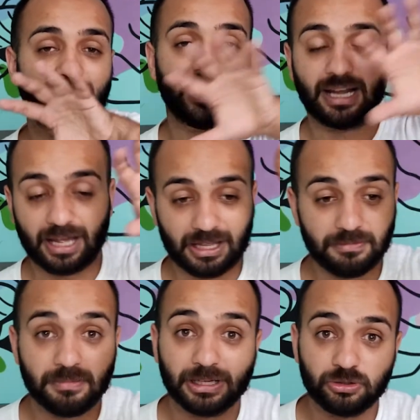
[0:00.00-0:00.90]
vai lá e
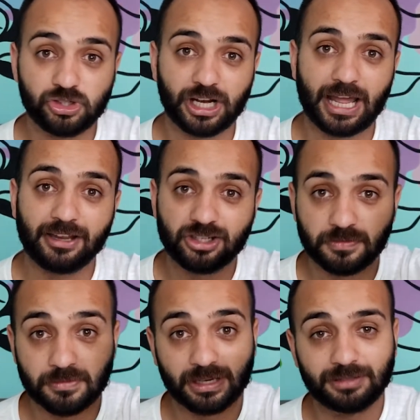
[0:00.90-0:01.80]
me manda um direct,
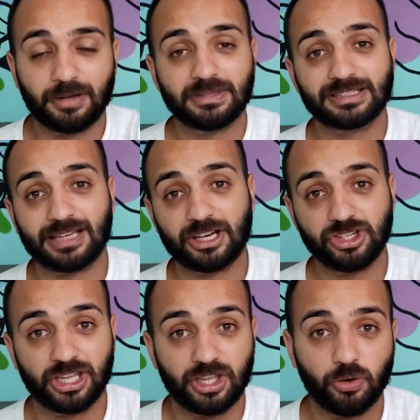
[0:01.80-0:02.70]
me manda uma
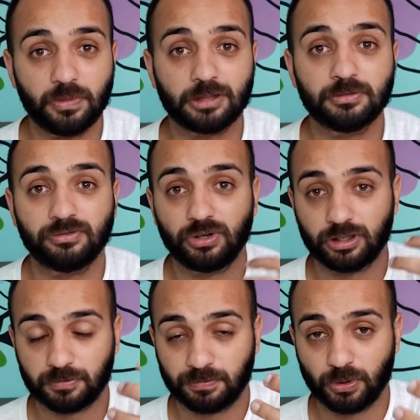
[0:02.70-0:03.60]
mensagem que eu mesmo vou
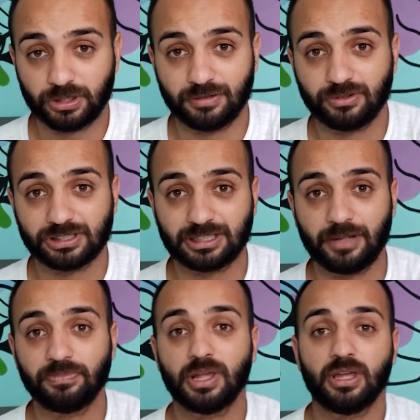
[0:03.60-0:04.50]
responder
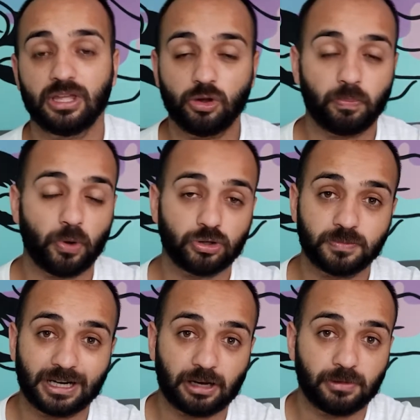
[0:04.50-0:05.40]
você. E eu posso
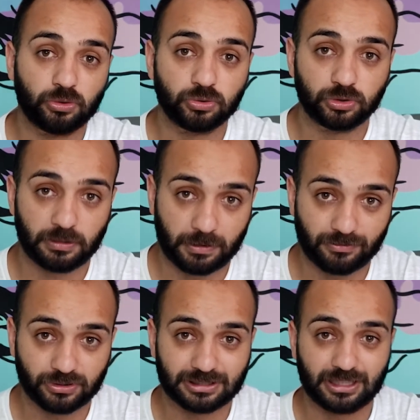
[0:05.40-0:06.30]
marcar uma consulta para
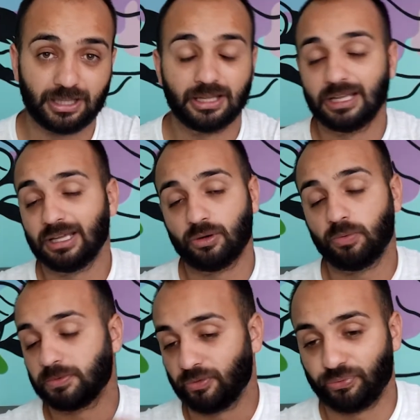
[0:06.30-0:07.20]
você, ou
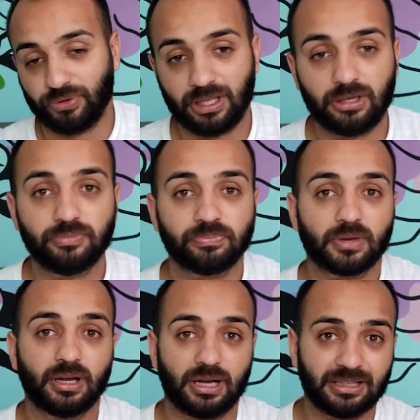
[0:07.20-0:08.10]
pro teu filho,
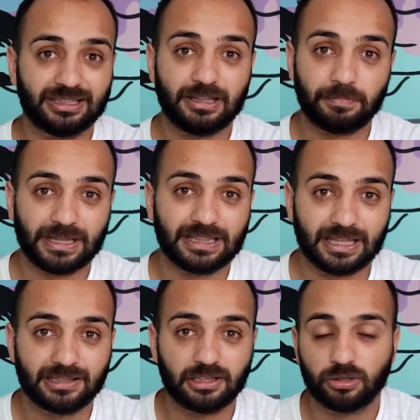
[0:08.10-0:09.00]

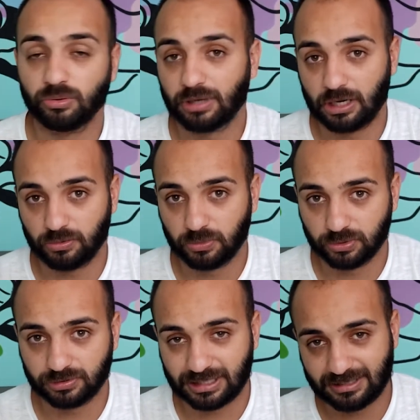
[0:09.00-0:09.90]
independente de que lugar do
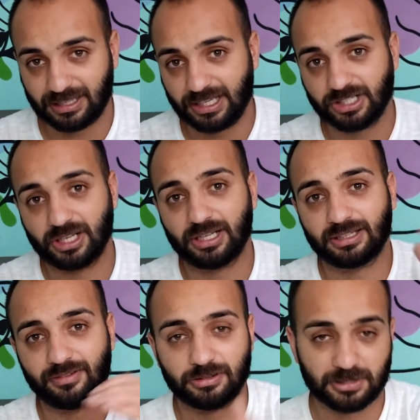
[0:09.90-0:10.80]
mundo você esteja,
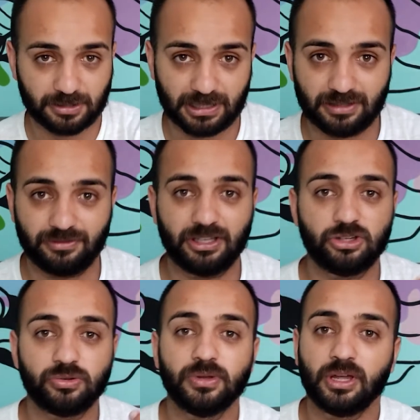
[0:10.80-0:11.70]
através de uma chamada de
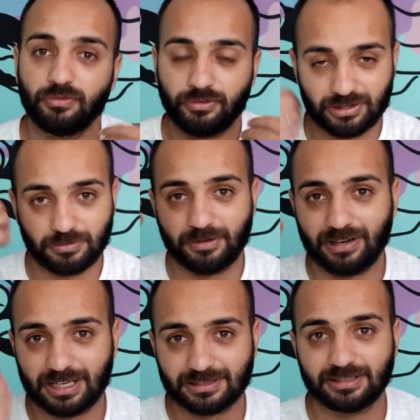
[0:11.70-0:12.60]
vídeo. Eu vou fazer uma
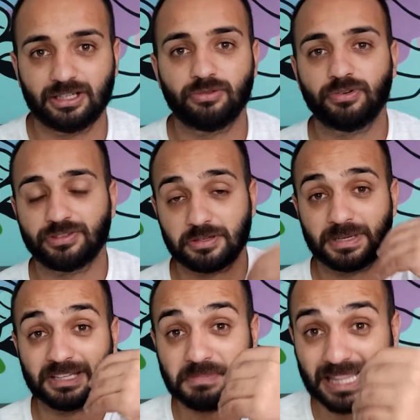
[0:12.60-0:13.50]
avaliação, vou fazer
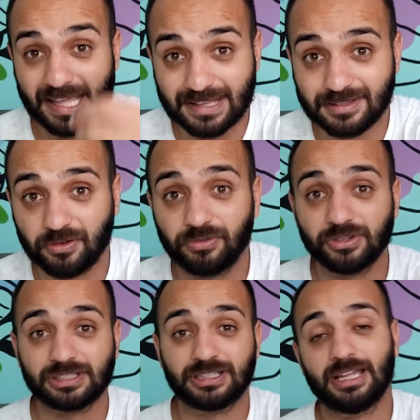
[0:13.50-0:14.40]
uma anamnese com
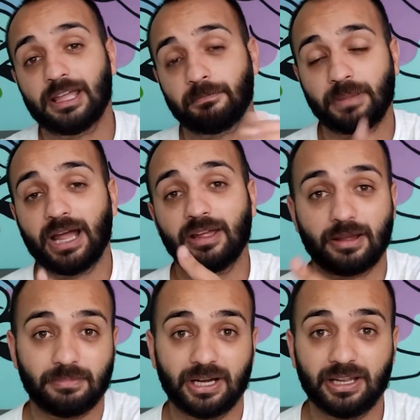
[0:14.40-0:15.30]
você, que é pai, que é
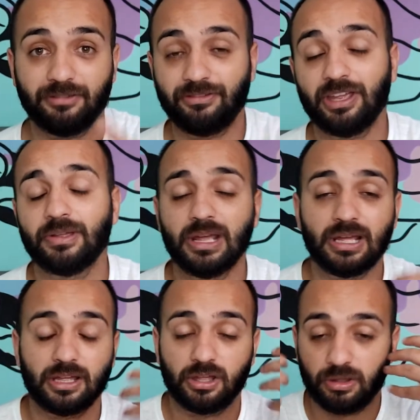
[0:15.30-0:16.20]
mãe, enfim,
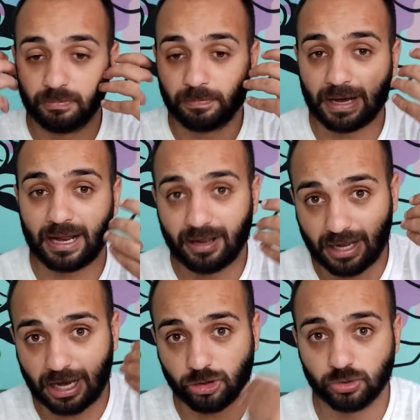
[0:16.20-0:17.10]
e para
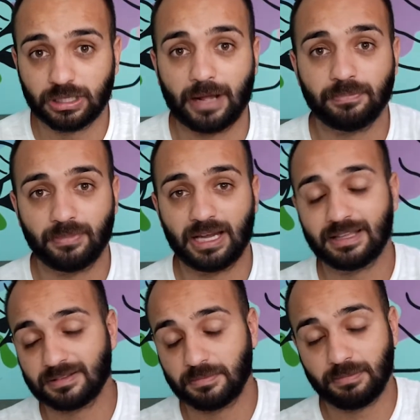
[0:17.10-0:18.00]
ajudar,
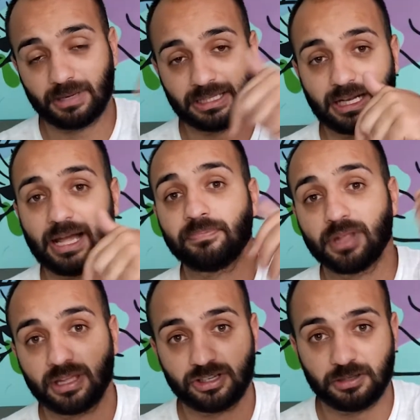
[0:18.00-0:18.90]
beleza? Me manda lá,
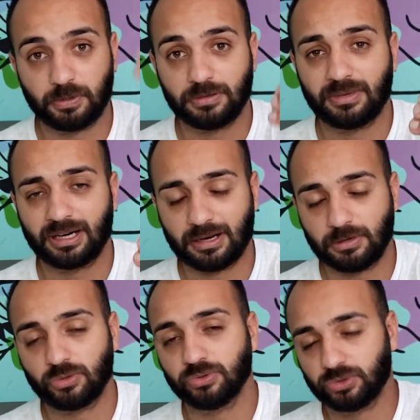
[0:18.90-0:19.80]
a gente pode marcar uma
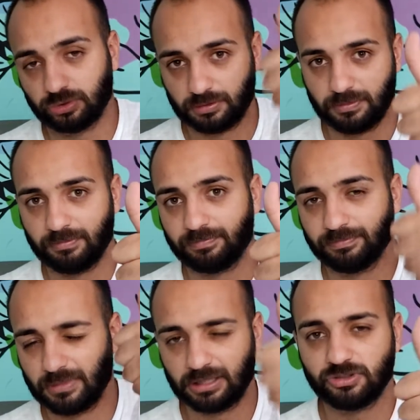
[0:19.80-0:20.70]
consulta. Me
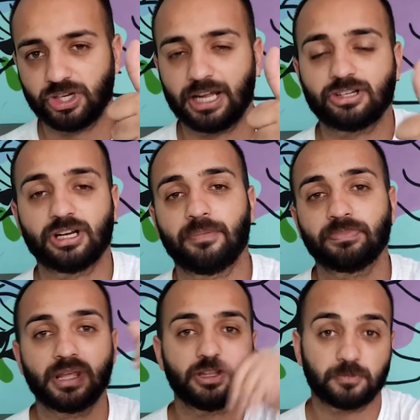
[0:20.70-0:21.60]
manda um direct lá.
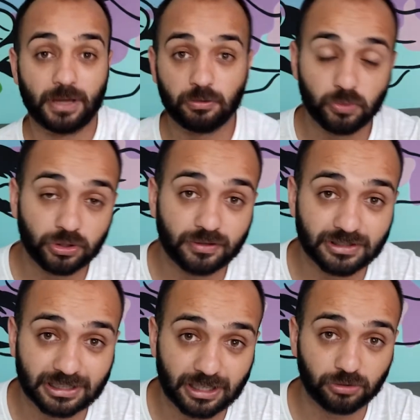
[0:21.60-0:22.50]
Espero muito que
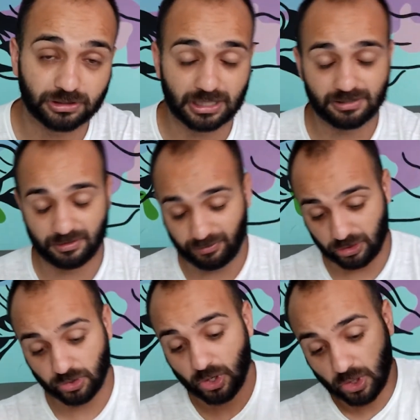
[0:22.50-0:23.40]
você tenha gostado desse
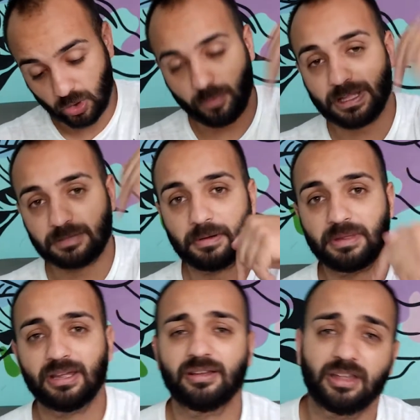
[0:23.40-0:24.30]
vídeo. Comenta para
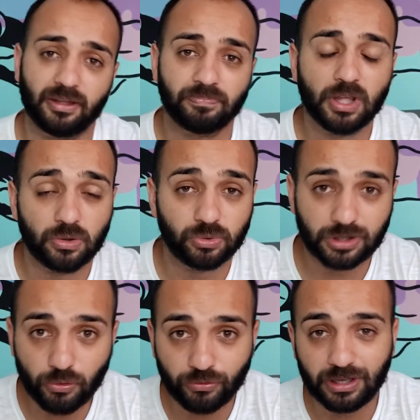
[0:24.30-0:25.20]
mim aqui o
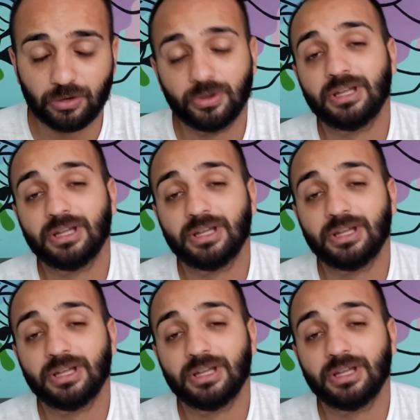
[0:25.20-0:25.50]
teu filho